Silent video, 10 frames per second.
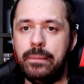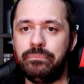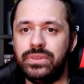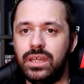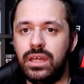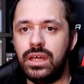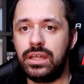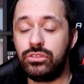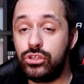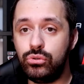um,
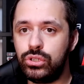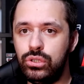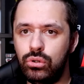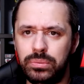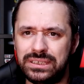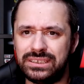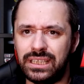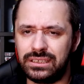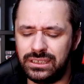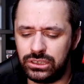uh, de Yu-Gi-Oh! Vê se
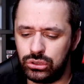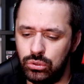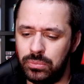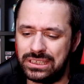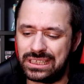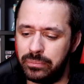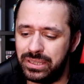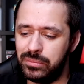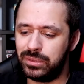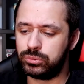trata disso o mais
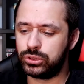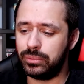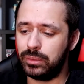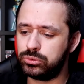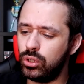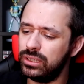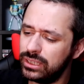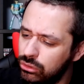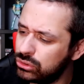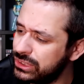rapidamente possível.
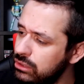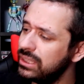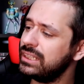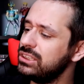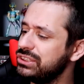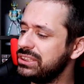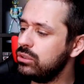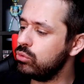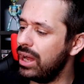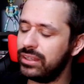Pessoal, eu não sei onde é que este
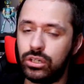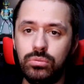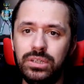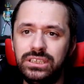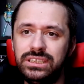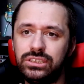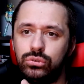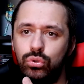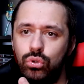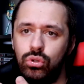se enquadra no meio
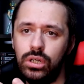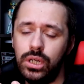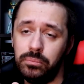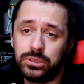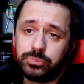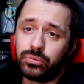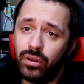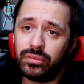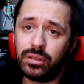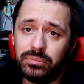disso tudo, mas
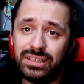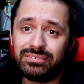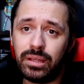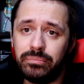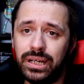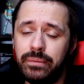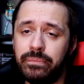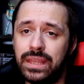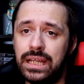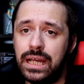provavelmente
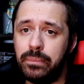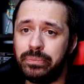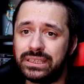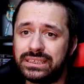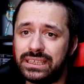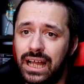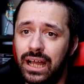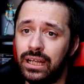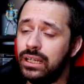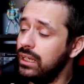também
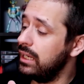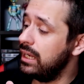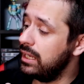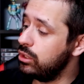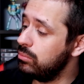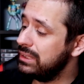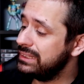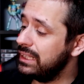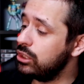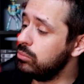aparecerá uh, numa
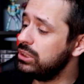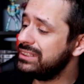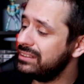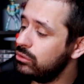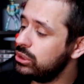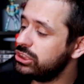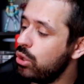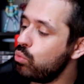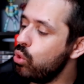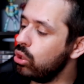série. Como eu disse então,
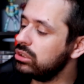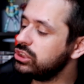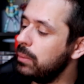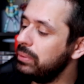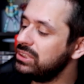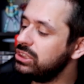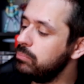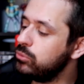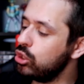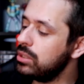este é o World
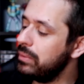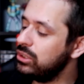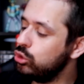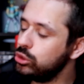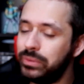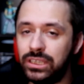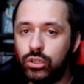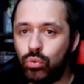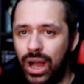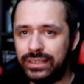Championship Tournament
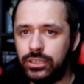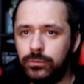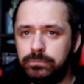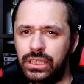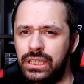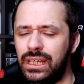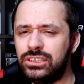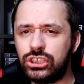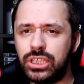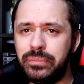2004 e
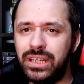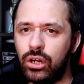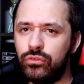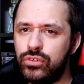antes de terminar o